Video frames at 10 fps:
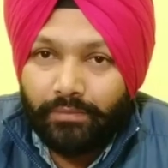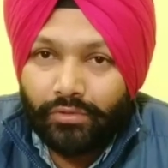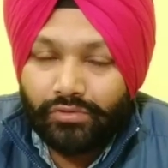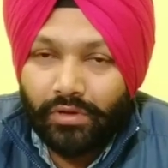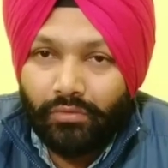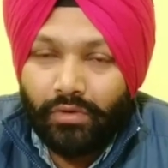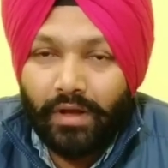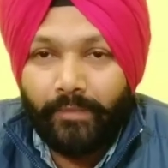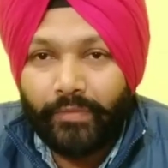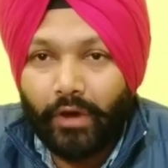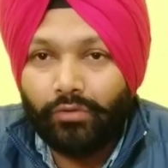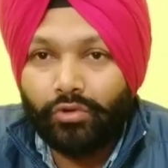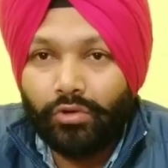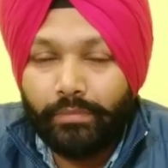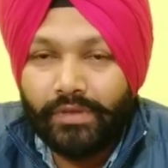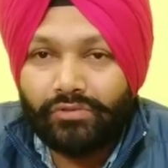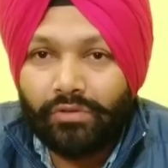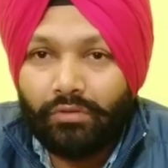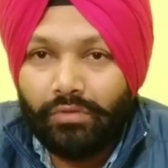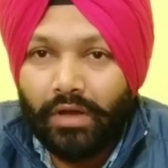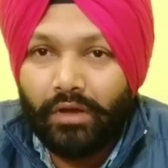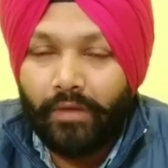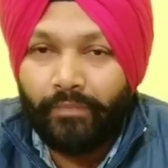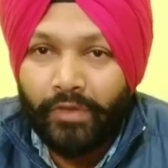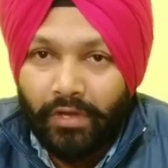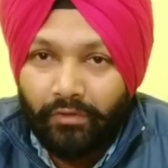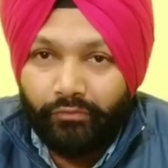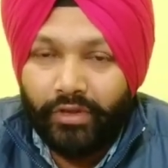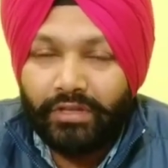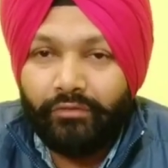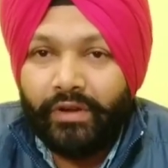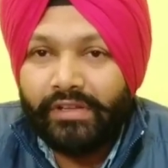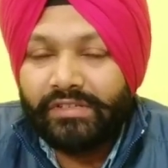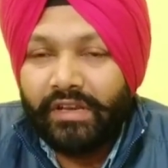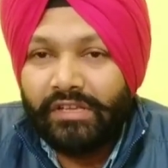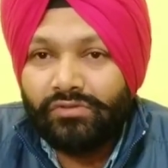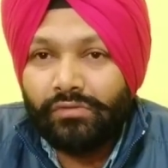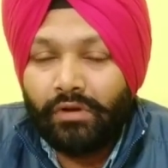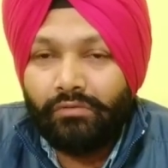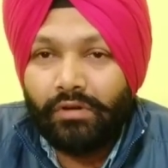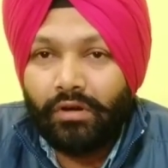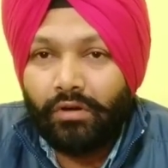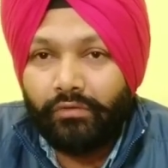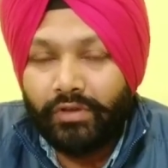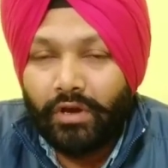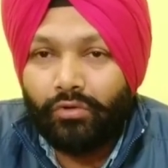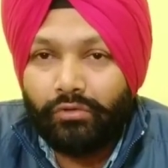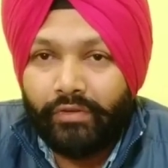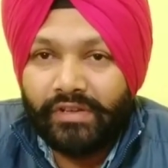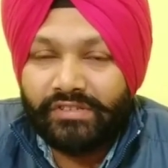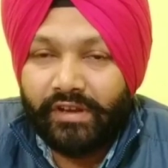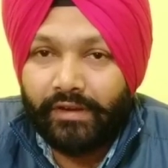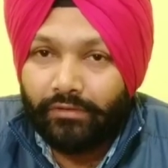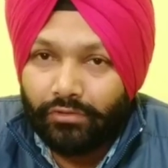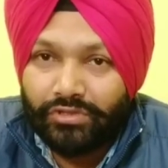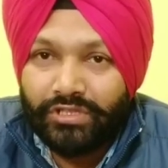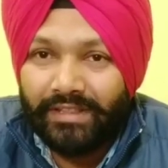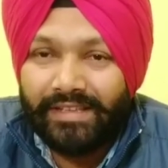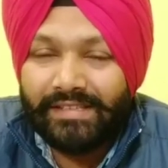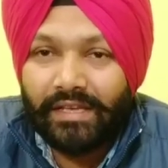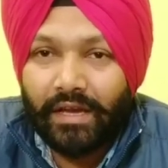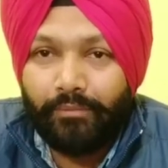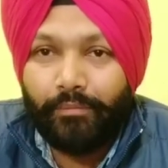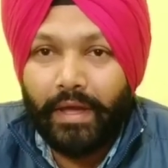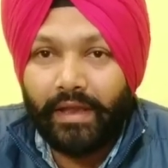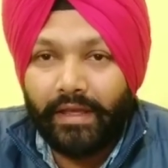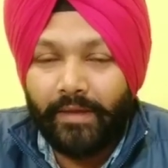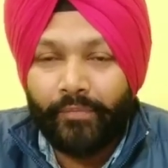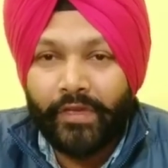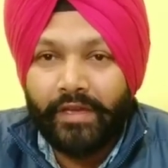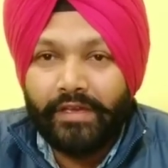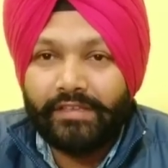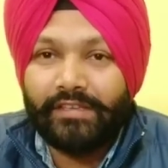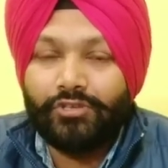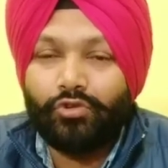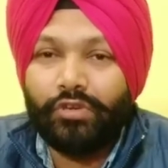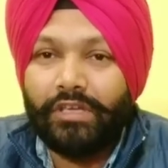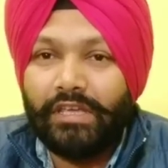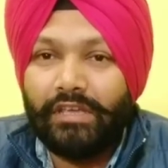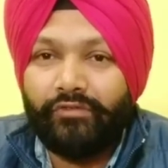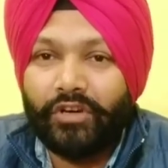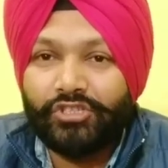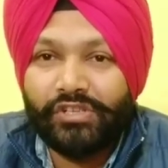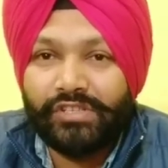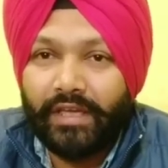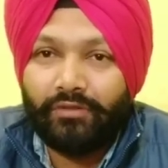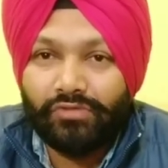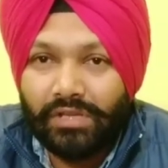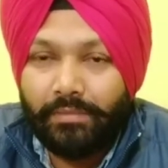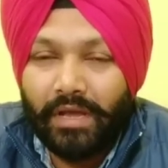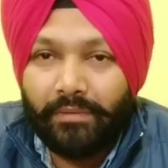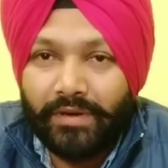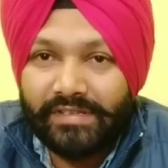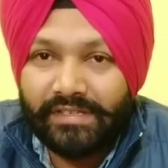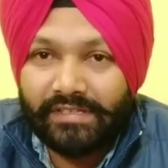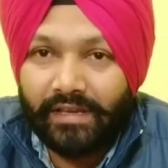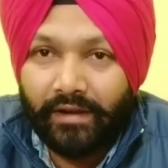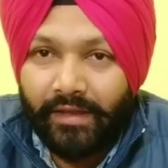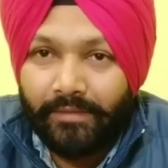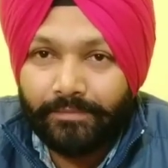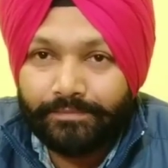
आपको सुनाऊंगा आउटडोर भी सुनाऊंगा विद विंड स्क्रीन सुनाऊंगा और विदाउट विंड स्क्रीन तो जल्दी से हम पहले इसके जो की फंक्शंस हैं उसके बारे में डिस्कस कर लें